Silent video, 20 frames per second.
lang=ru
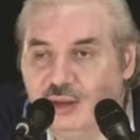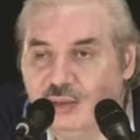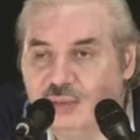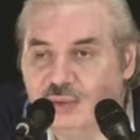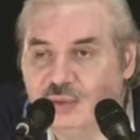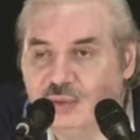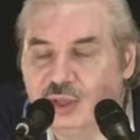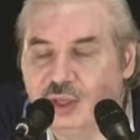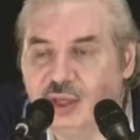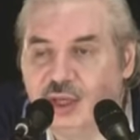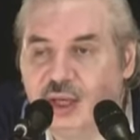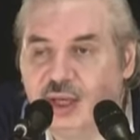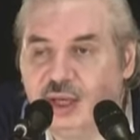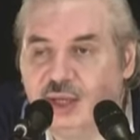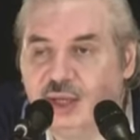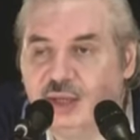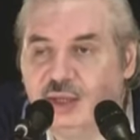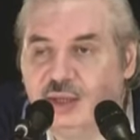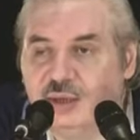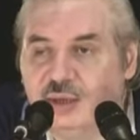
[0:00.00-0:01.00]
Потому что
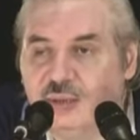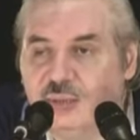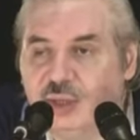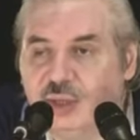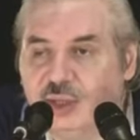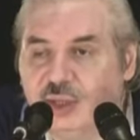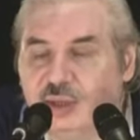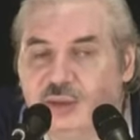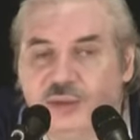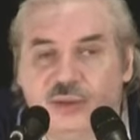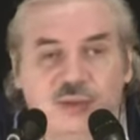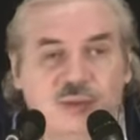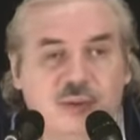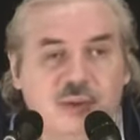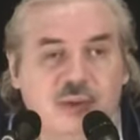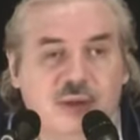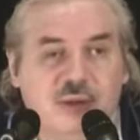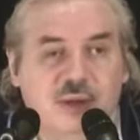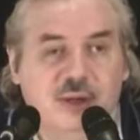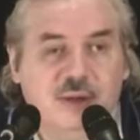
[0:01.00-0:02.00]
реальный документ, который
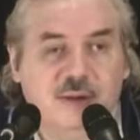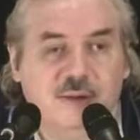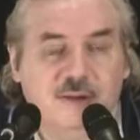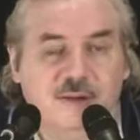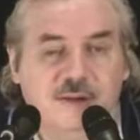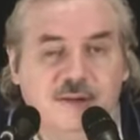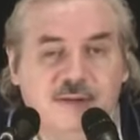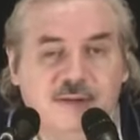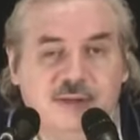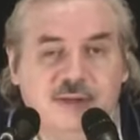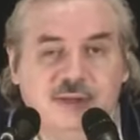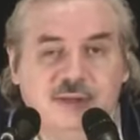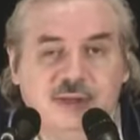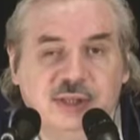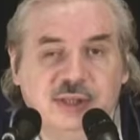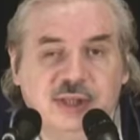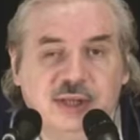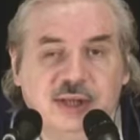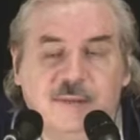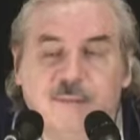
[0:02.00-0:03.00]
он... Вот я
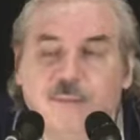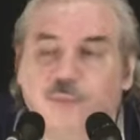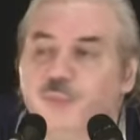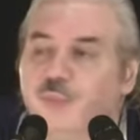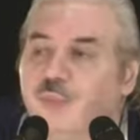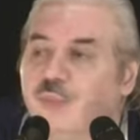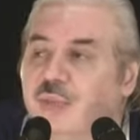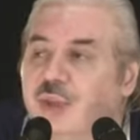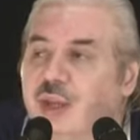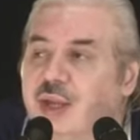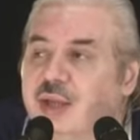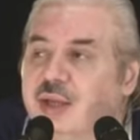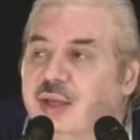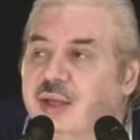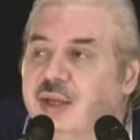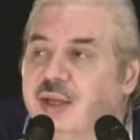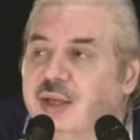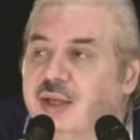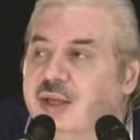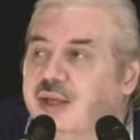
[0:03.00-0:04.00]
всегда
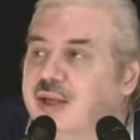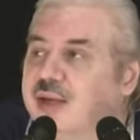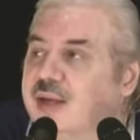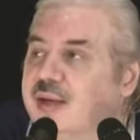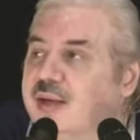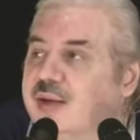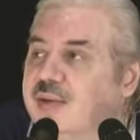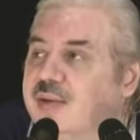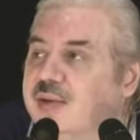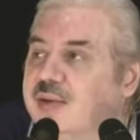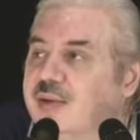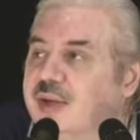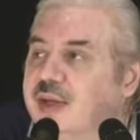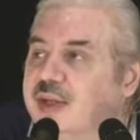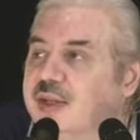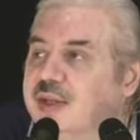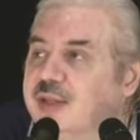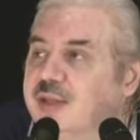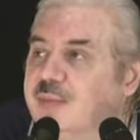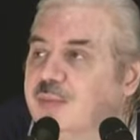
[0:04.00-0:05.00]
иногда э,
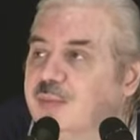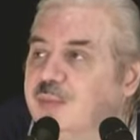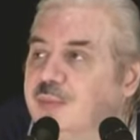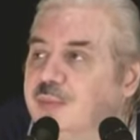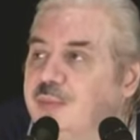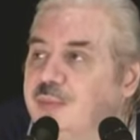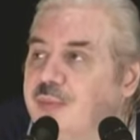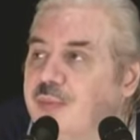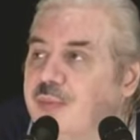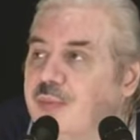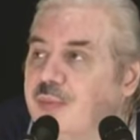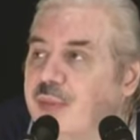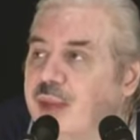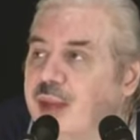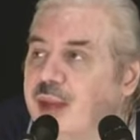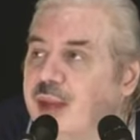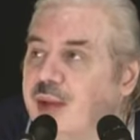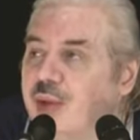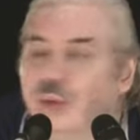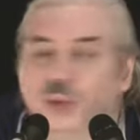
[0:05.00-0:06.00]
удивлялся
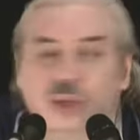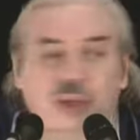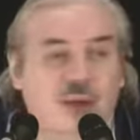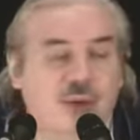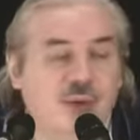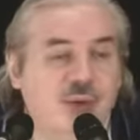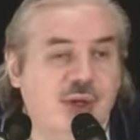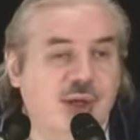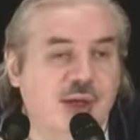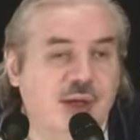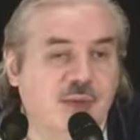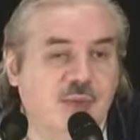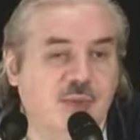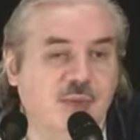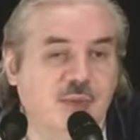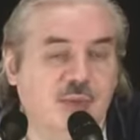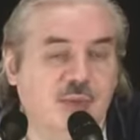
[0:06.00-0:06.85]
логике людей.